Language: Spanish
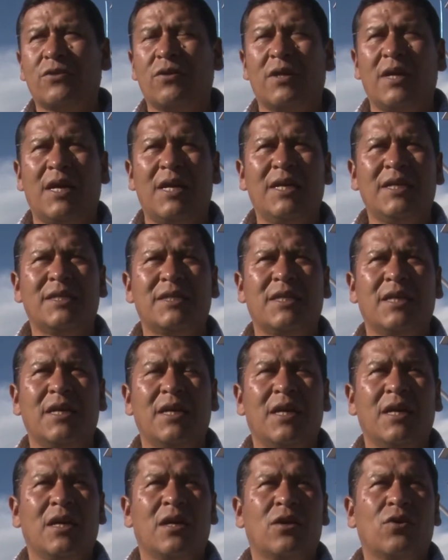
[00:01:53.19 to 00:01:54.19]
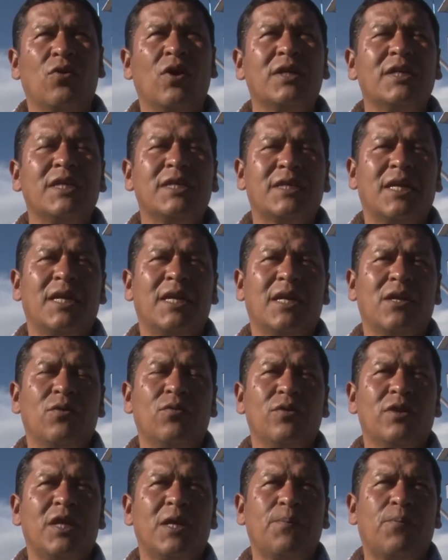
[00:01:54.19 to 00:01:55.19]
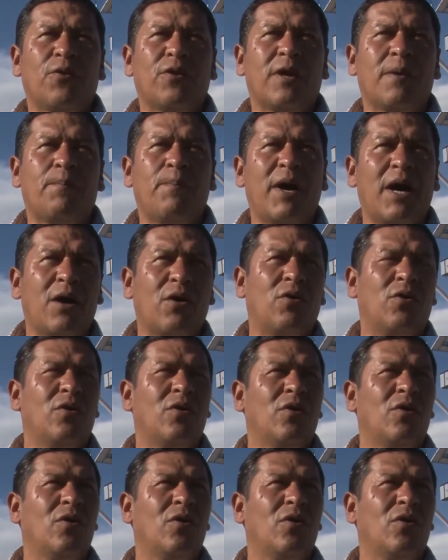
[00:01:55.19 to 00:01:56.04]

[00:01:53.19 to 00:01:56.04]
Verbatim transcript: solares, no existe ningún tipo de pago.